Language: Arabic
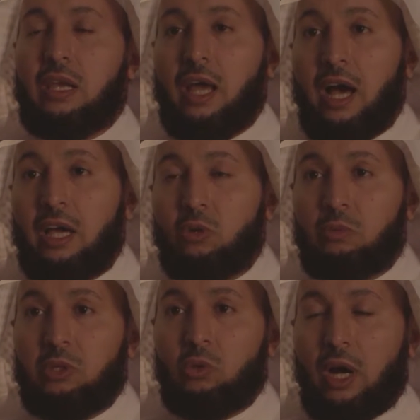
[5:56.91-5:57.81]
لا
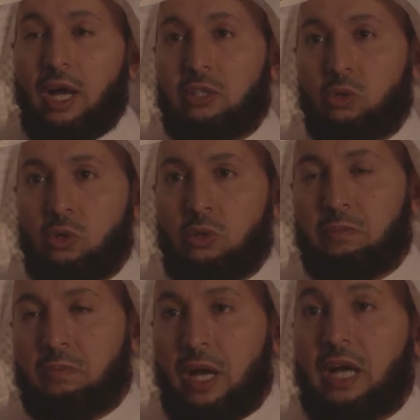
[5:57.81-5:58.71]
يؤمن
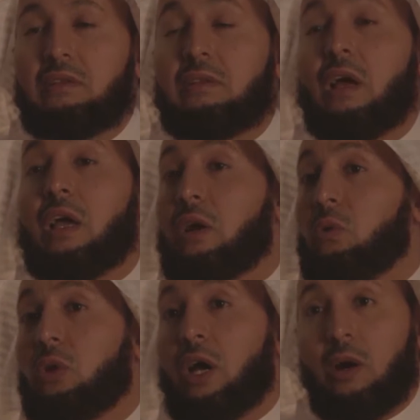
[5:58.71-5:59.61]
احدكم حتى
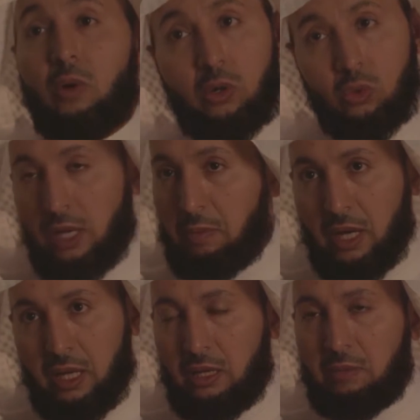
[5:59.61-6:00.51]
يكون هواه
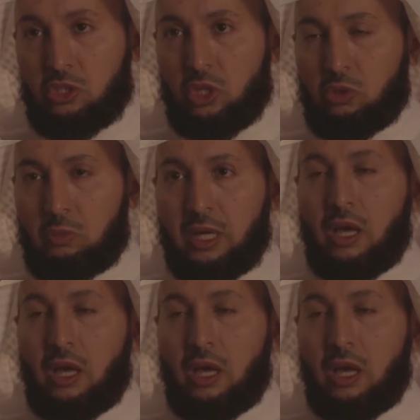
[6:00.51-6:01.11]
تبعا لما جئت